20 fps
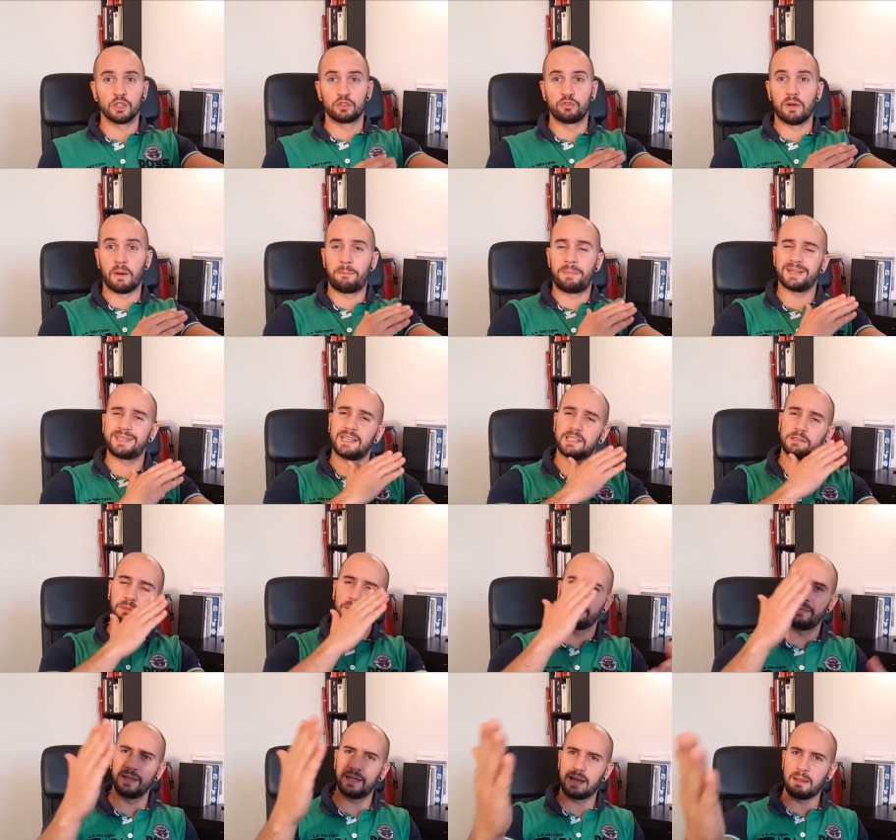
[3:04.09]
tu vas pas
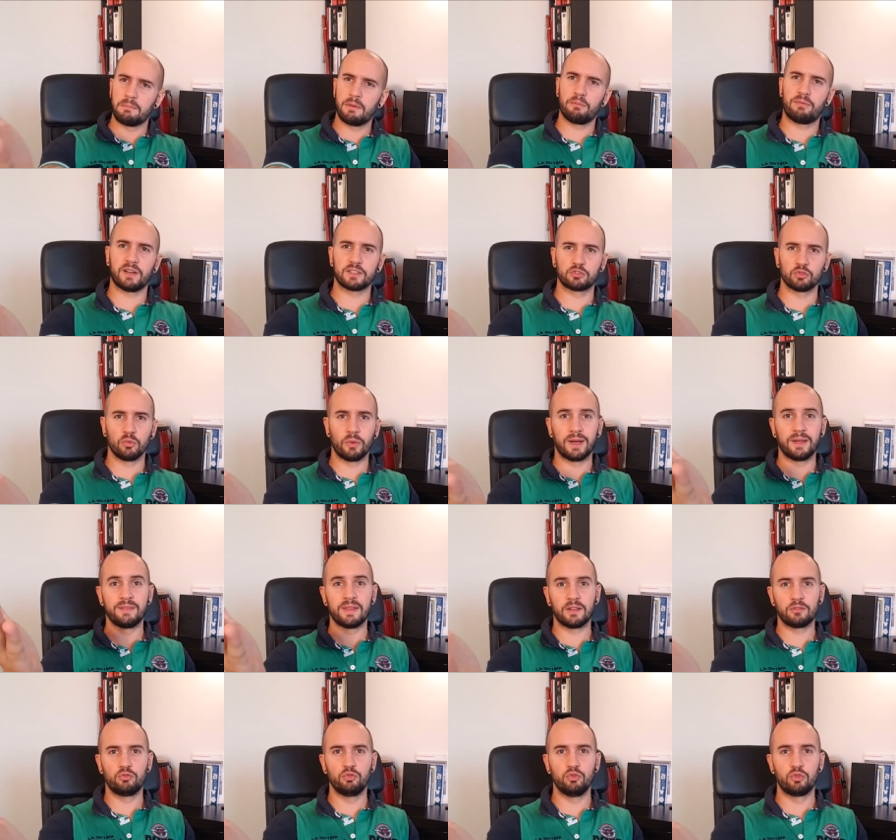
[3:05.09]
t'exprimer de la même façon à
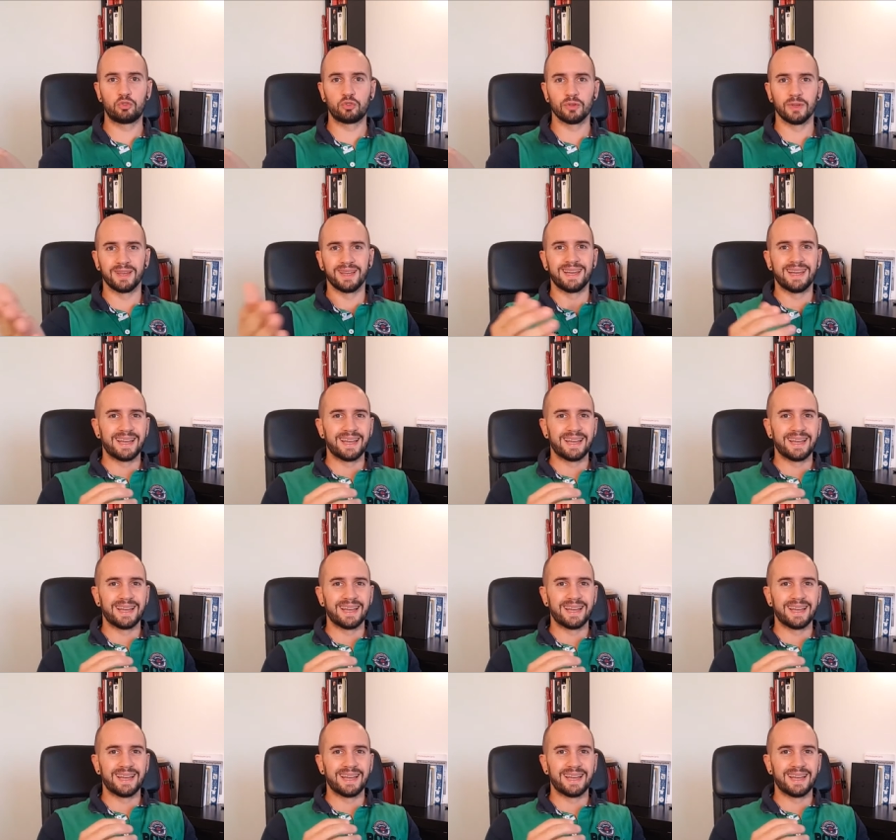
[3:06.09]
un adulte.